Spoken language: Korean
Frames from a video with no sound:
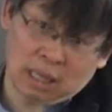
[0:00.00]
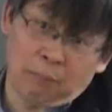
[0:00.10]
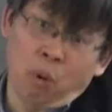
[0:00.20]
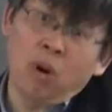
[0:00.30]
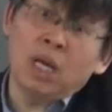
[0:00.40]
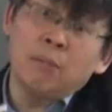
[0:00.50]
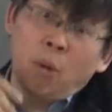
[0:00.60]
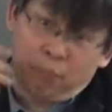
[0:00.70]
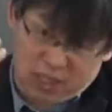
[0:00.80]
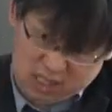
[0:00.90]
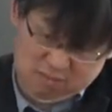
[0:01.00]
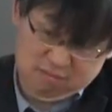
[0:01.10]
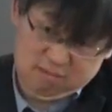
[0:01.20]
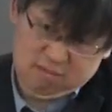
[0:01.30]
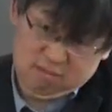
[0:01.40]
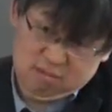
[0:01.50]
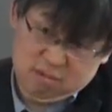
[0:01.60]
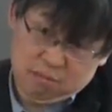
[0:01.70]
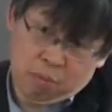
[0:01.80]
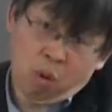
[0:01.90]
그 폴리모피즘.
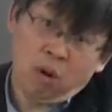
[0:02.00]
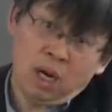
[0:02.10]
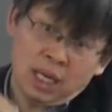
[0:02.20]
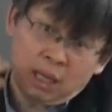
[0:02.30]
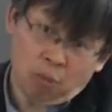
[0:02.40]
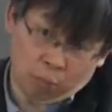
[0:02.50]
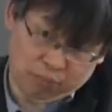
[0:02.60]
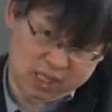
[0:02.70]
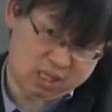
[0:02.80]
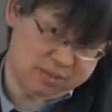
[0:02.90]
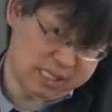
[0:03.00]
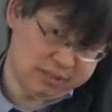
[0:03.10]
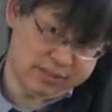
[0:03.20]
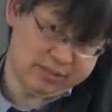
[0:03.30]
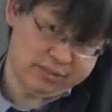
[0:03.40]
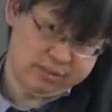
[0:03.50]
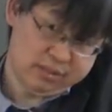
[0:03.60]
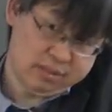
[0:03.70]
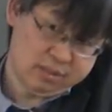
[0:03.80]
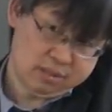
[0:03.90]
폴리모피즘이라고 그
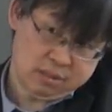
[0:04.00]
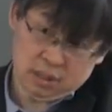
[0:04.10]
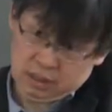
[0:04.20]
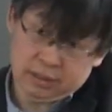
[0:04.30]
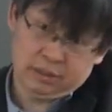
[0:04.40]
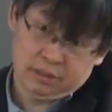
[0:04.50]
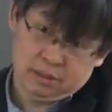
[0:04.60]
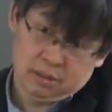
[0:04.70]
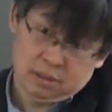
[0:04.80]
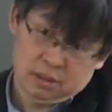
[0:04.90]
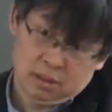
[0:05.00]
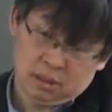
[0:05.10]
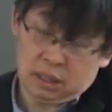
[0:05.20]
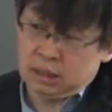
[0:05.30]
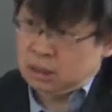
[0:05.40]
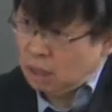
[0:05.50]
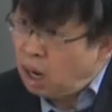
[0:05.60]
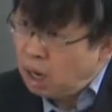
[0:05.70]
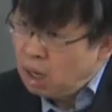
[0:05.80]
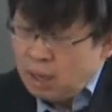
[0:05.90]
이해돼요? 자,
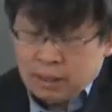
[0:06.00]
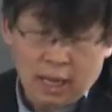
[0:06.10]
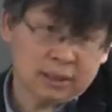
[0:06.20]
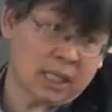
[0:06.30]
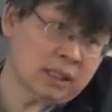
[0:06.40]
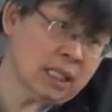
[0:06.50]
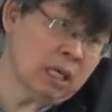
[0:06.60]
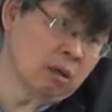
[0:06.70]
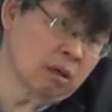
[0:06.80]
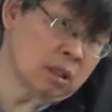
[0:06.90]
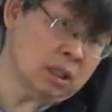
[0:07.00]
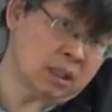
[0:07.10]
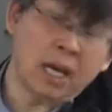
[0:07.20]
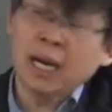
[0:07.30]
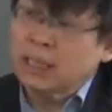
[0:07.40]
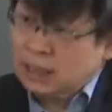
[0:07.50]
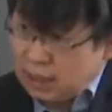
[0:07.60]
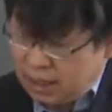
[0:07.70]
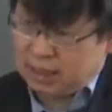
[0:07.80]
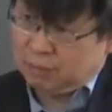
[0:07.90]
그래서 객체지향 언어는 이 세
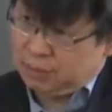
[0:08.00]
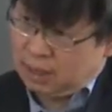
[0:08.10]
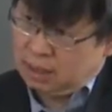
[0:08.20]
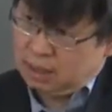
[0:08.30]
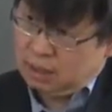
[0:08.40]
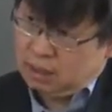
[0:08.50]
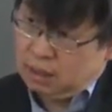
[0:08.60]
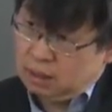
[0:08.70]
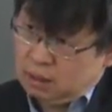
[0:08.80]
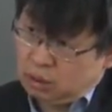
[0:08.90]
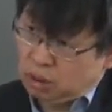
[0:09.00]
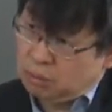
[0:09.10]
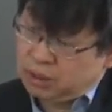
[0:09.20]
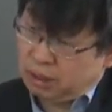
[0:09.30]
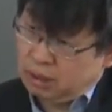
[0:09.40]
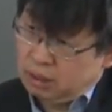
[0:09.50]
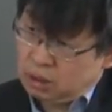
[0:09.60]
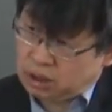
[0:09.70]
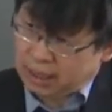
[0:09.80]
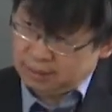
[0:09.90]
가지가 돼야 됩니다. 정리해 보세요.
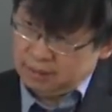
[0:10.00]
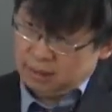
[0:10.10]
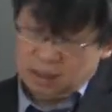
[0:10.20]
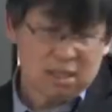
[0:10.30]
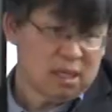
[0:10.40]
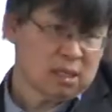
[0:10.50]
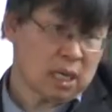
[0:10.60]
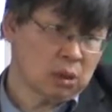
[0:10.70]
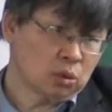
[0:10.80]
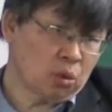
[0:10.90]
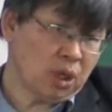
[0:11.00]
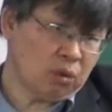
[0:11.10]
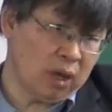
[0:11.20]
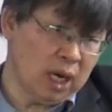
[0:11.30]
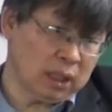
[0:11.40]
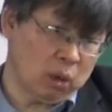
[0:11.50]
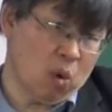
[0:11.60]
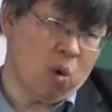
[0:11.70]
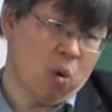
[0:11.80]
첫째, 상속이 돼야 되고,